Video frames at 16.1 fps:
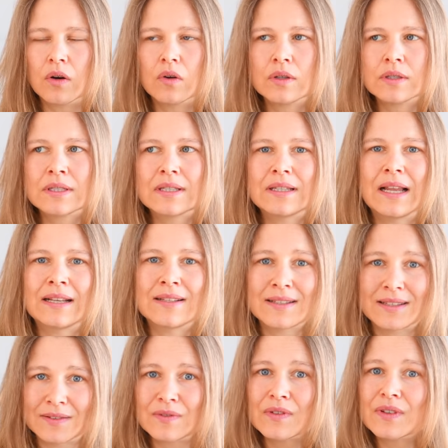Und dann
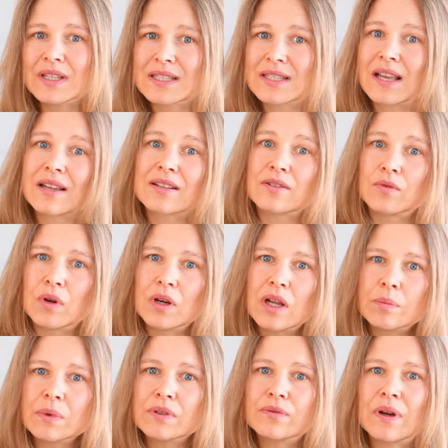sind wir, wie gesagt, in
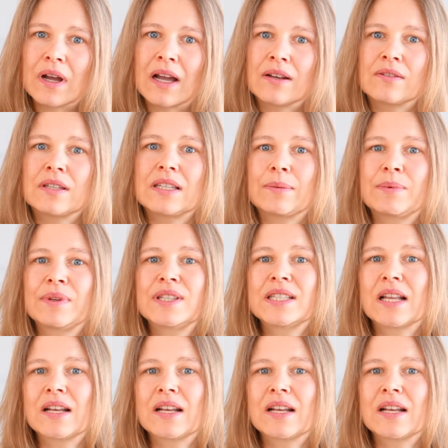Urlaub gefahren und ich habe den